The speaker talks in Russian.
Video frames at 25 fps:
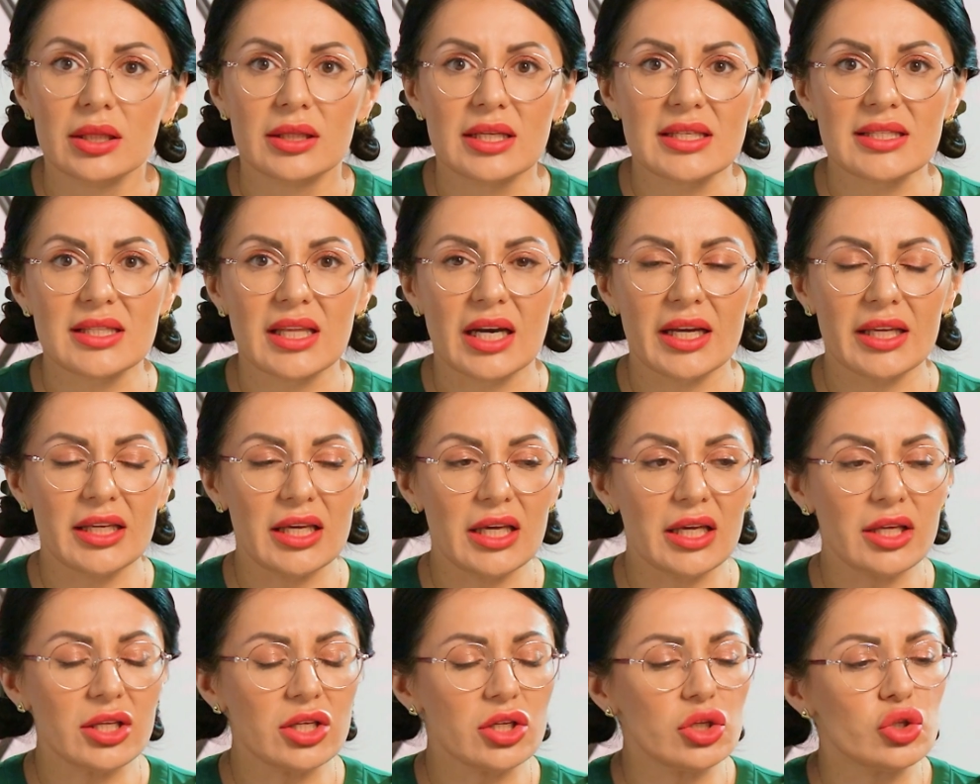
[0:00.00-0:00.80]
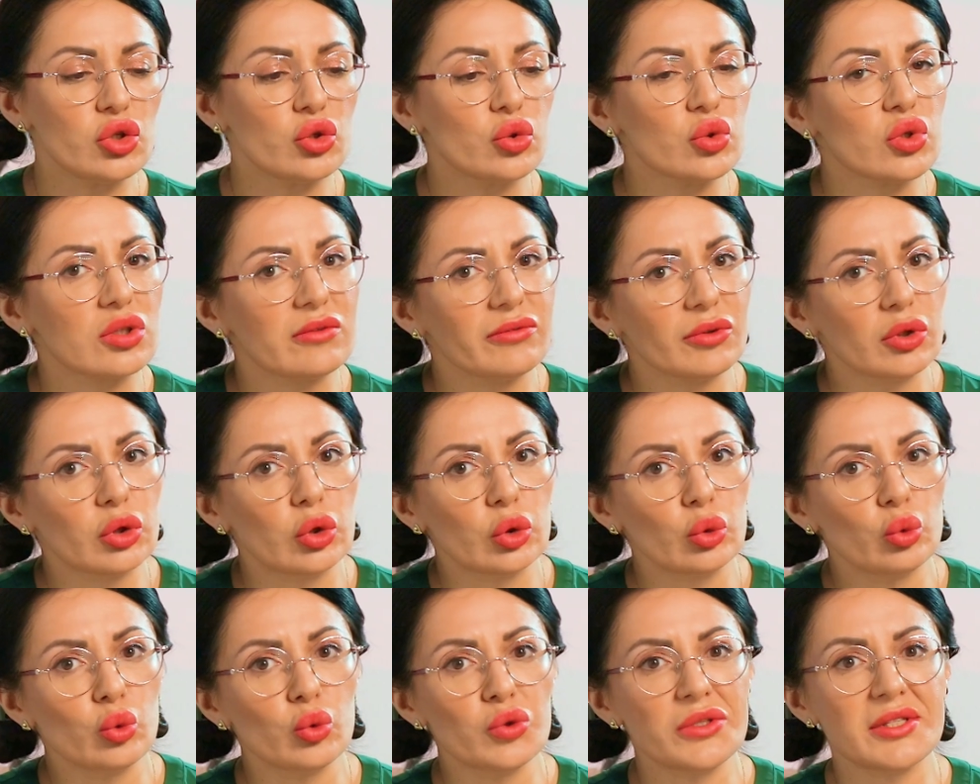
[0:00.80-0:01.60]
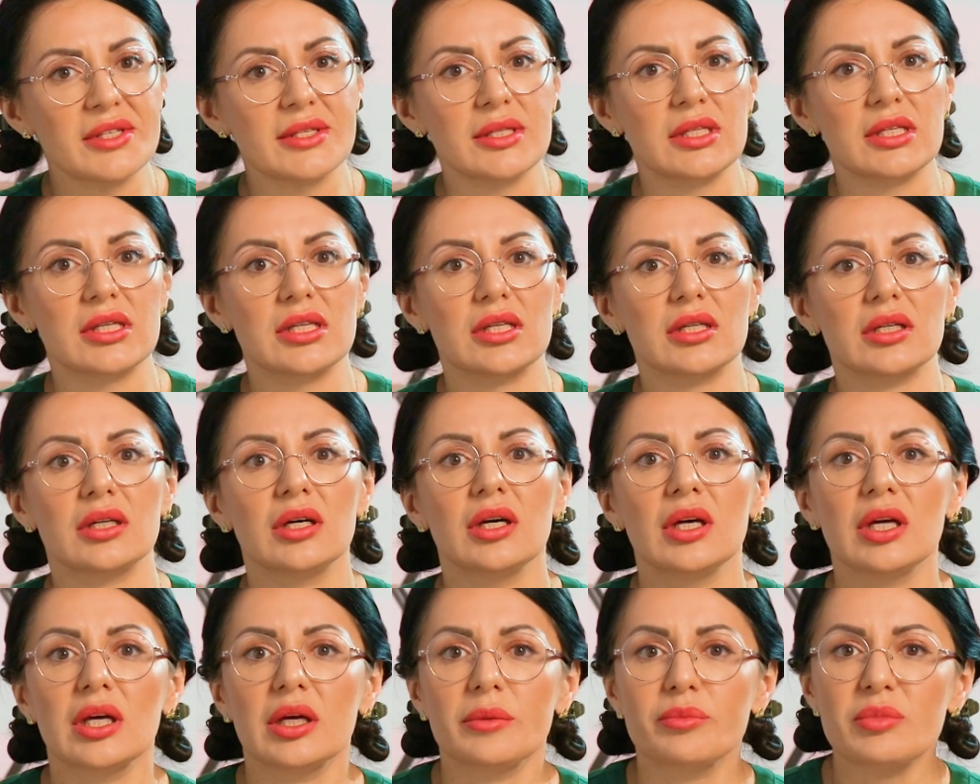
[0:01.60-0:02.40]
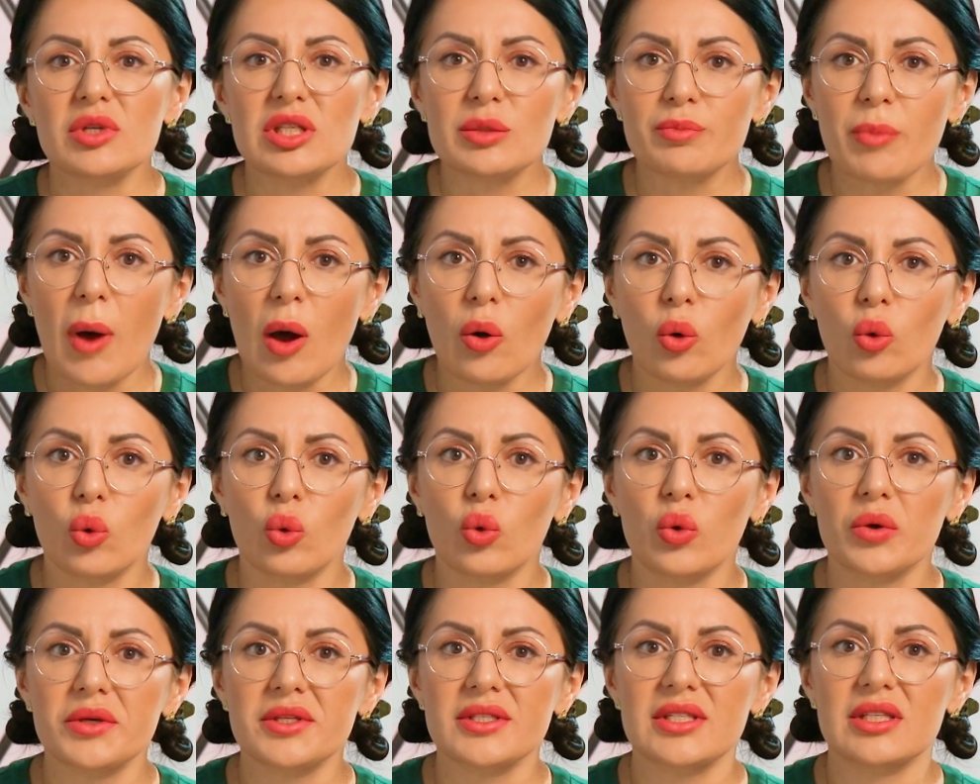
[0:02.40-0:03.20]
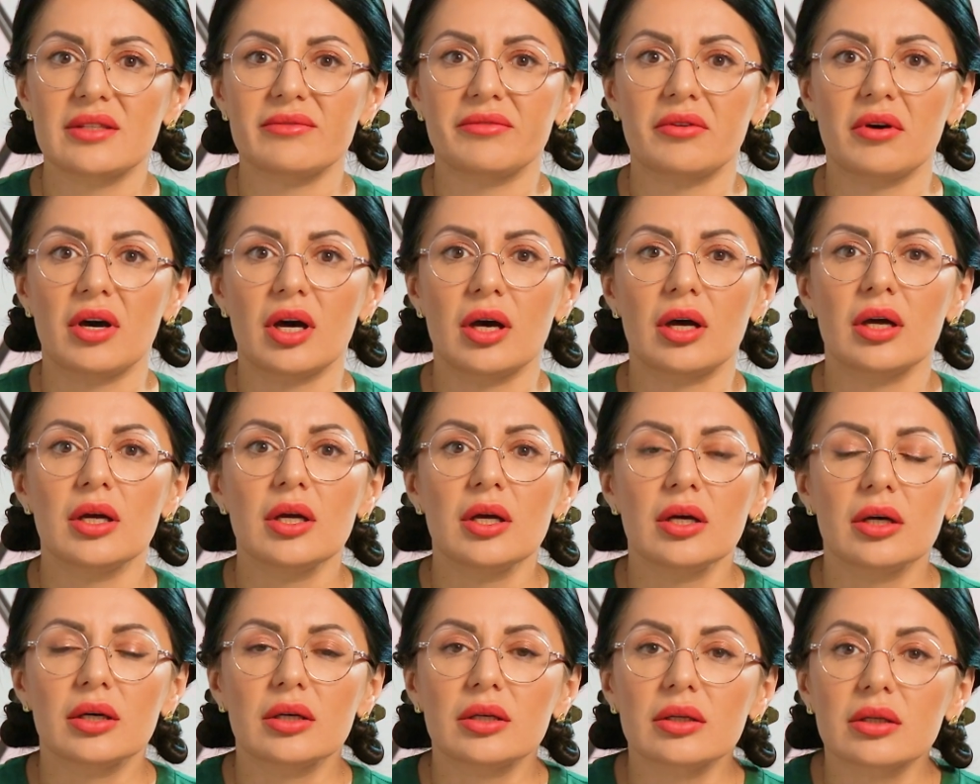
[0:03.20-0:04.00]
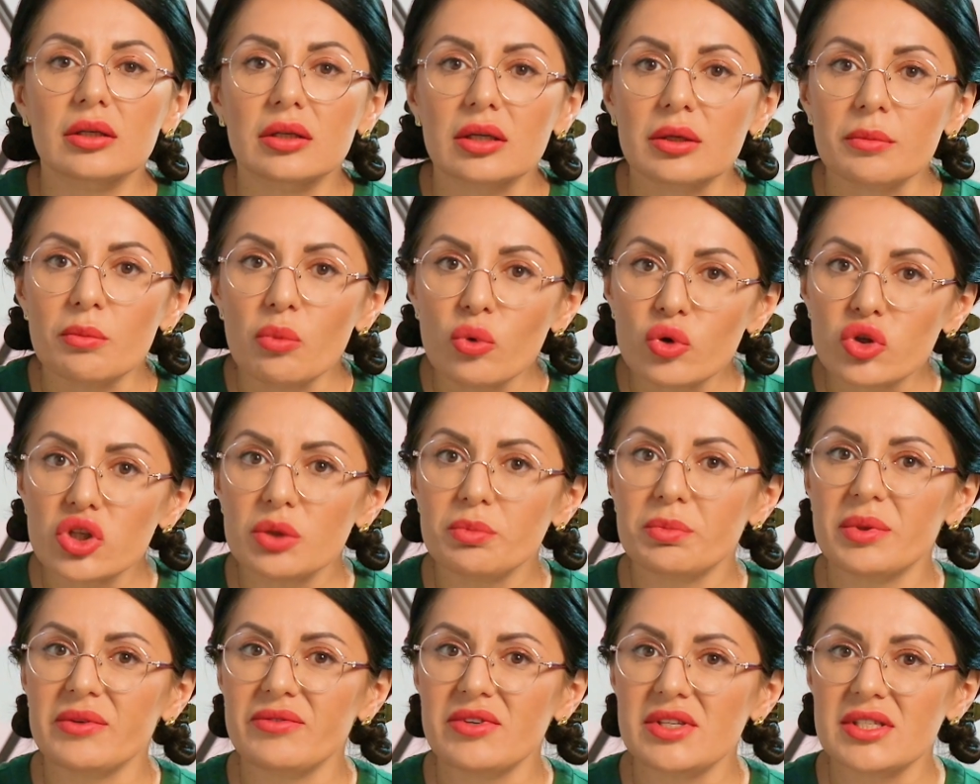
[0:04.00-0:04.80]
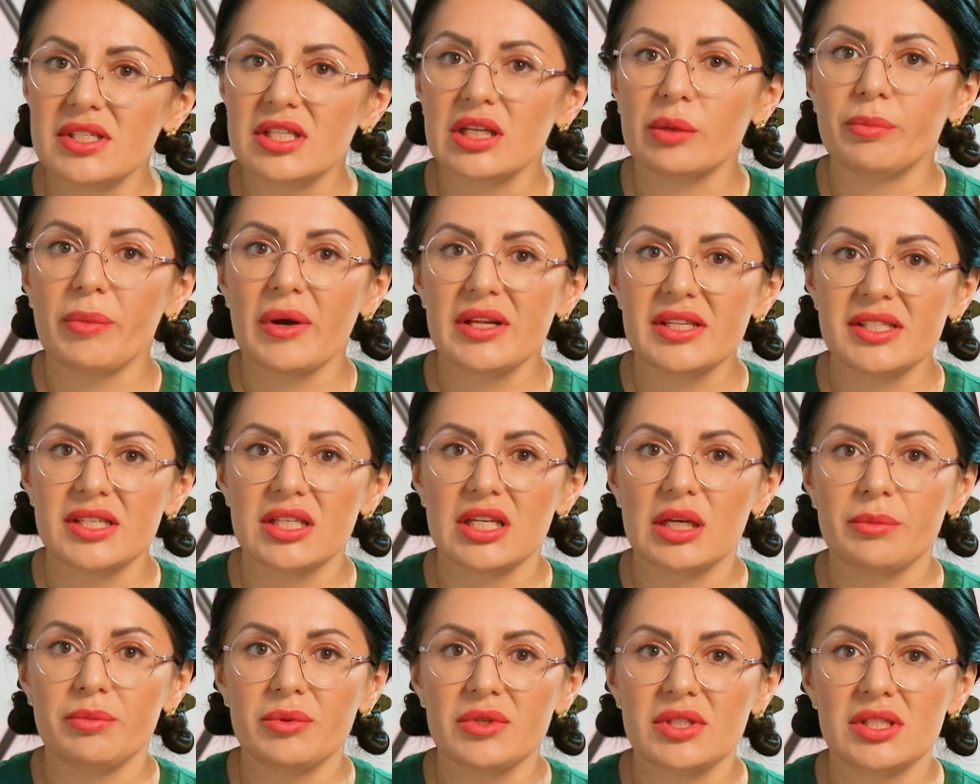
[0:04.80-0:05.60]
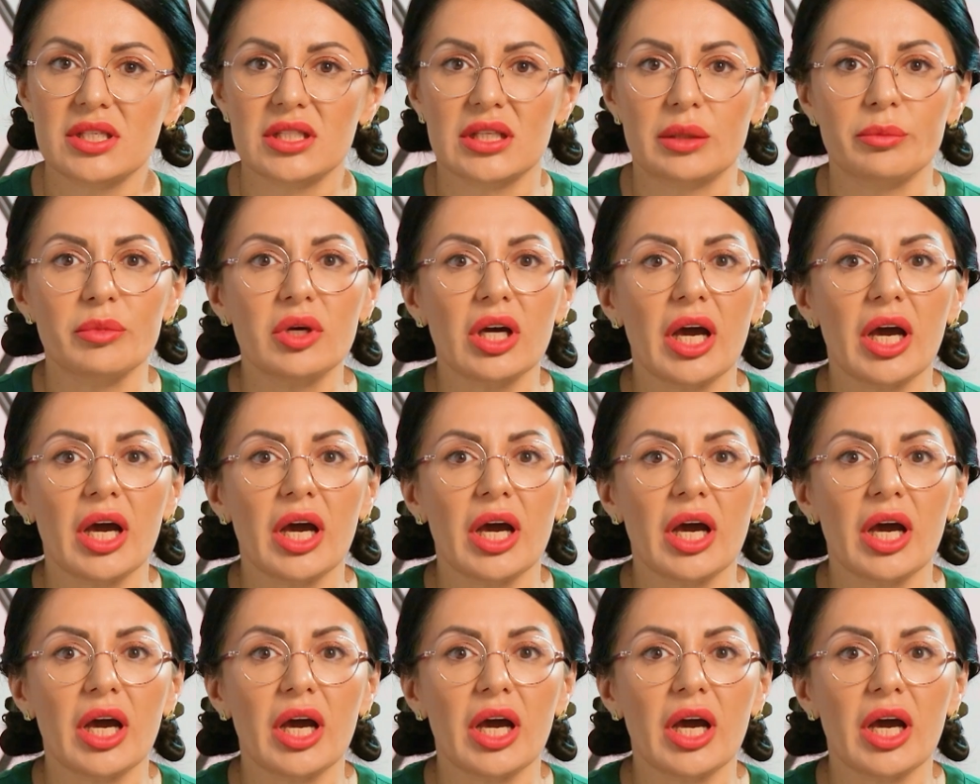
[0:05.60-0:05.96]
Настроение, чувство грусти, беспокойства э, может привести к потере аппетита.